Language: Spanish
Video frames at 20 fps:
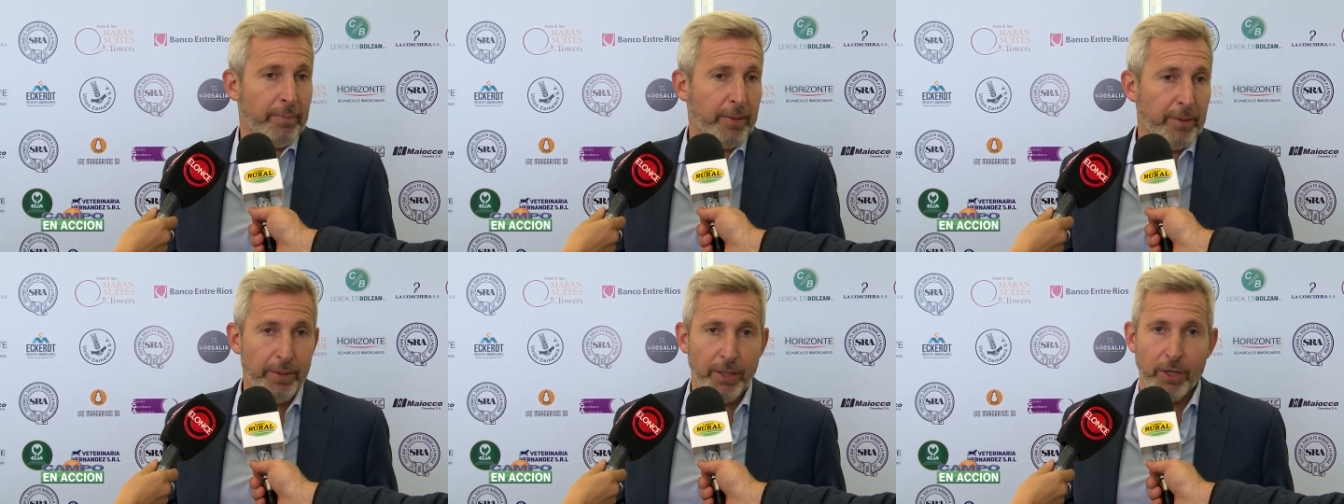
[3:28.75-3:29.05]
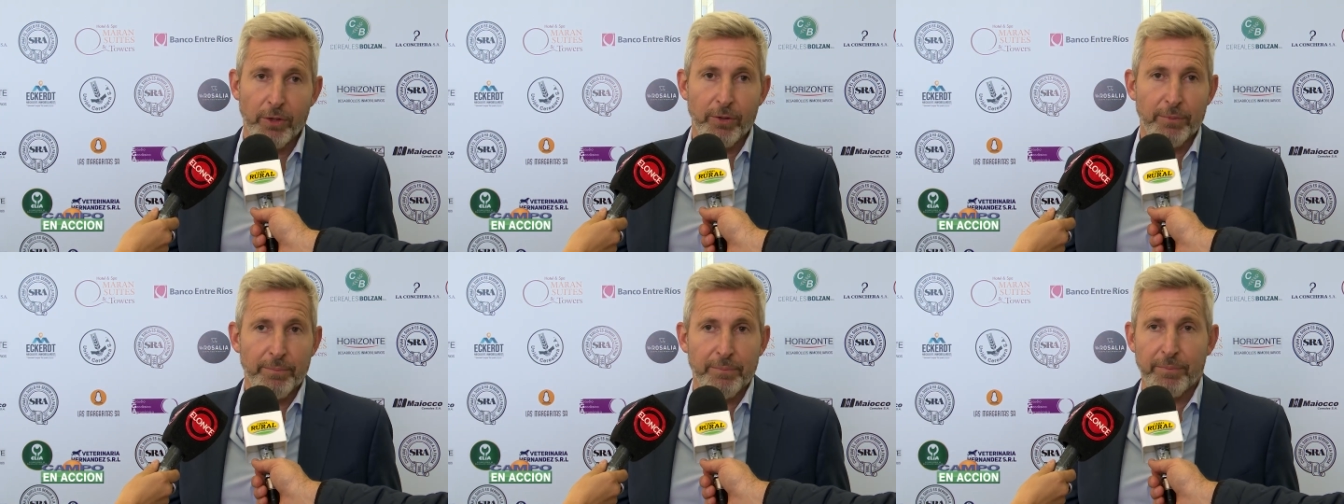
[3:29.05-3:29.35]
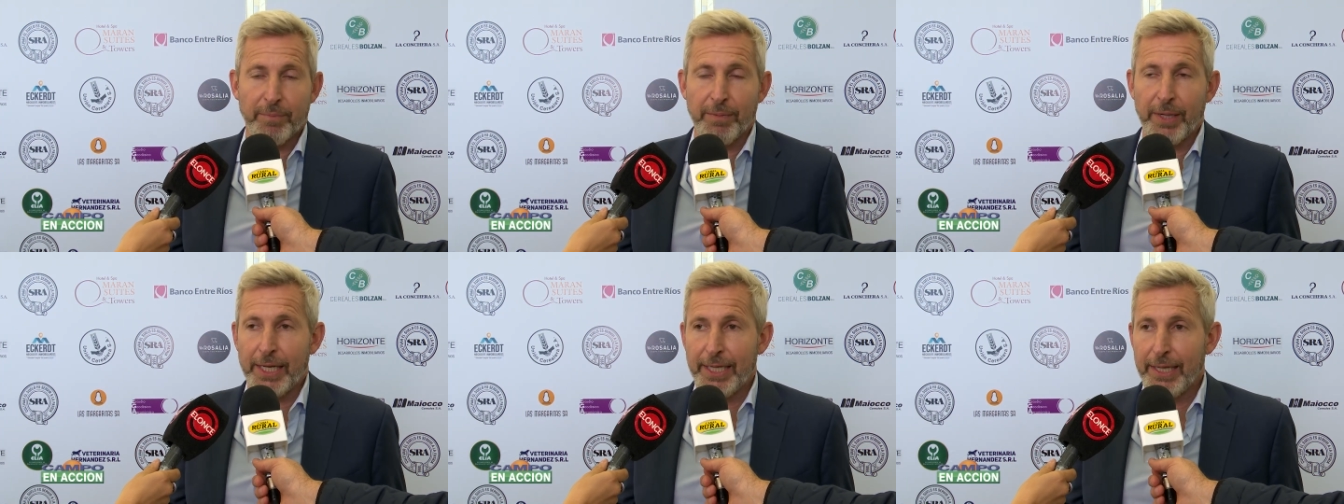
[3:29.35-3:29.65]
Primero,
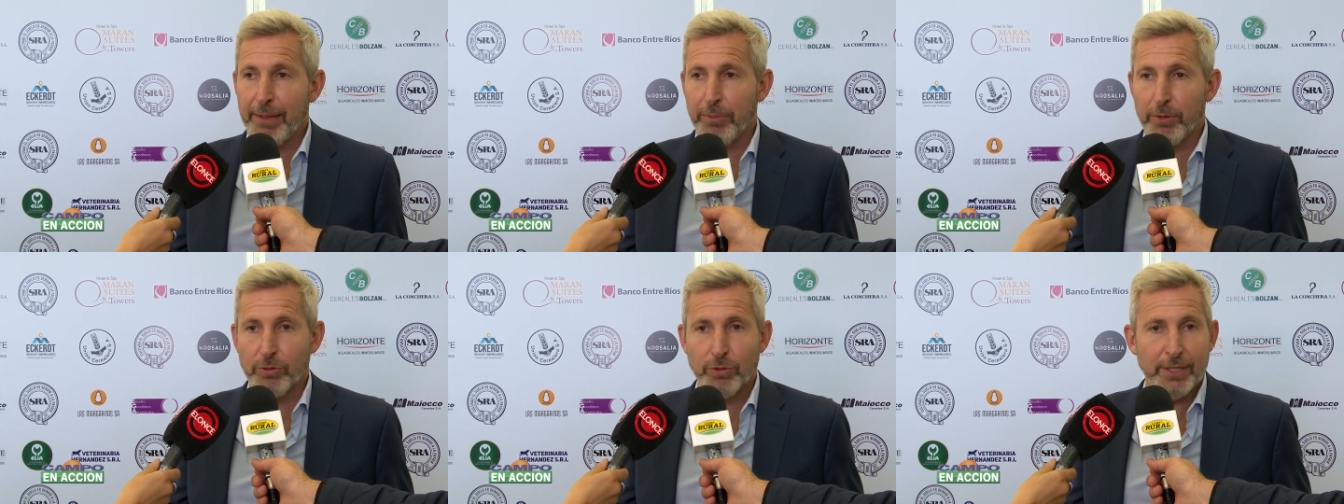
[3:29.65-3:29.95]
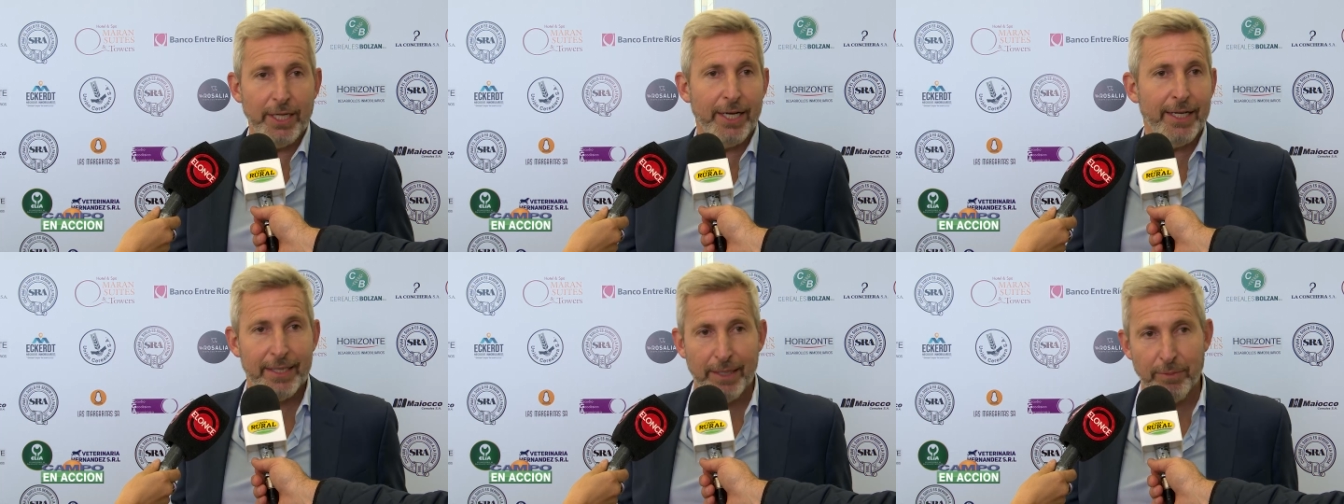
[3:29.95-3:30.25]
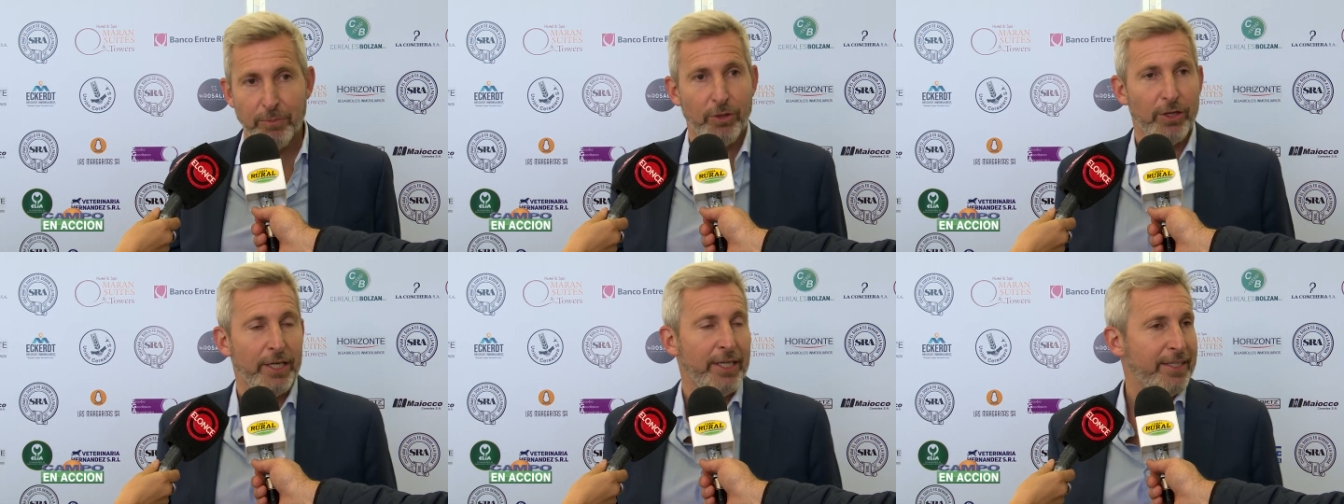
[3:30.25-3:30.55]
vialidad provincial la
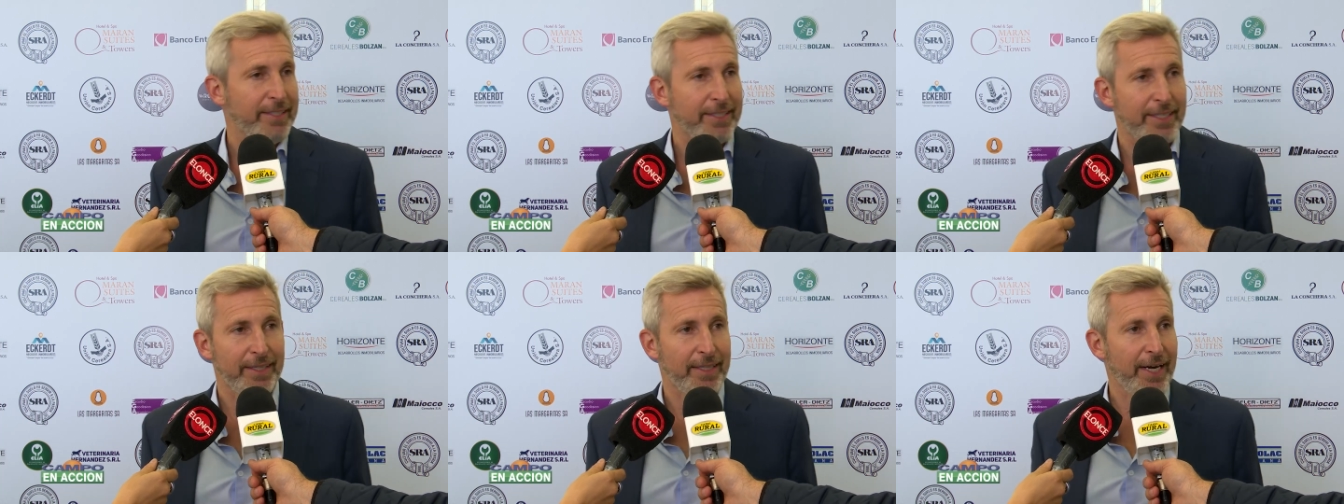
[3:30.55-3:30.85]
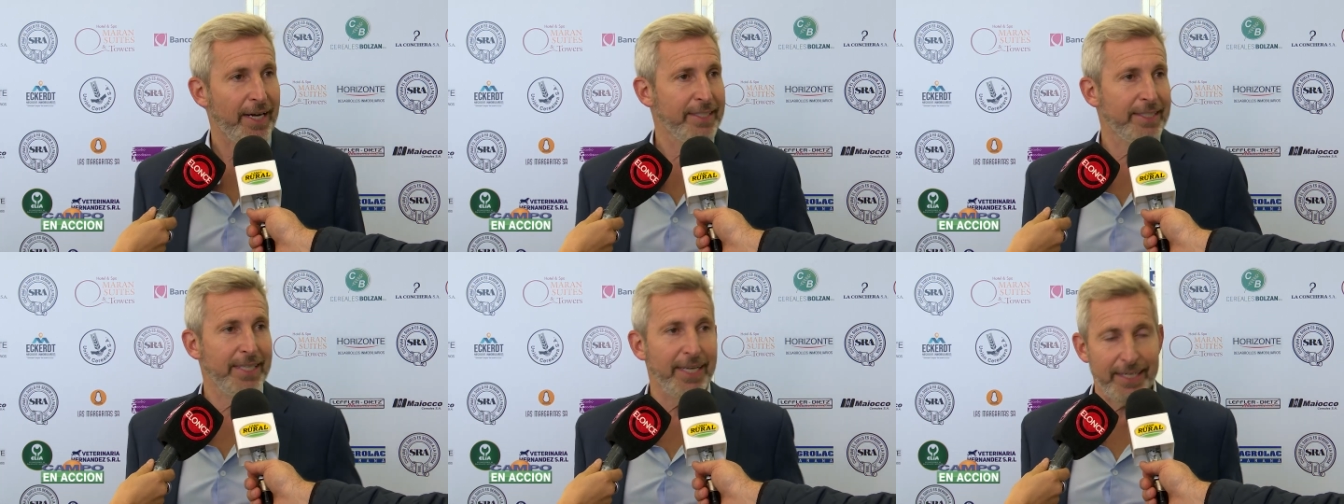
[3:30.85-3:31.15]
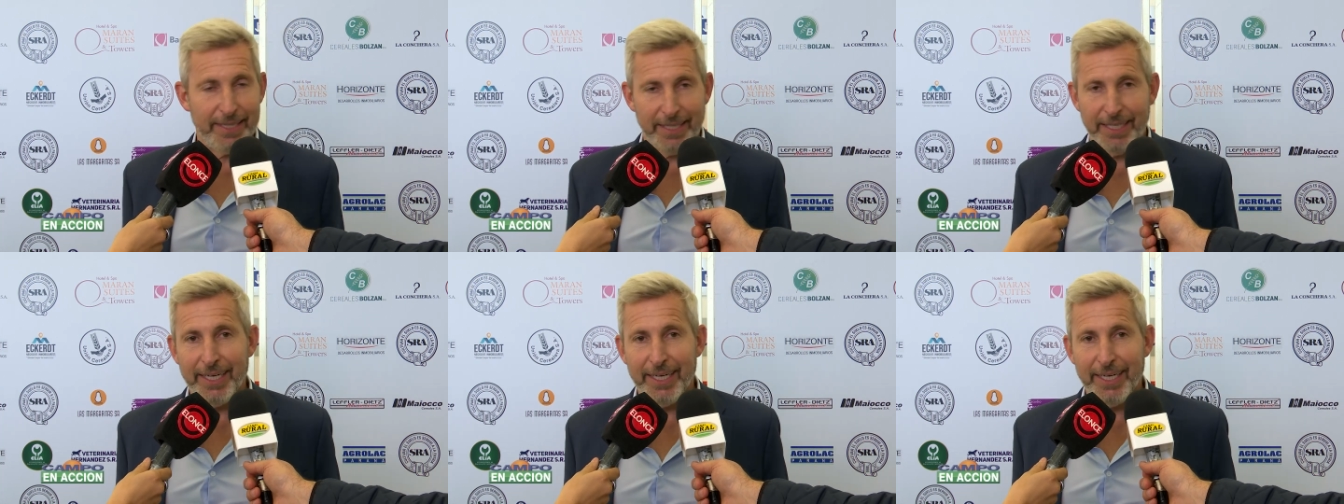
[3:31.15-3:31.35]
tenemos que descentralizar,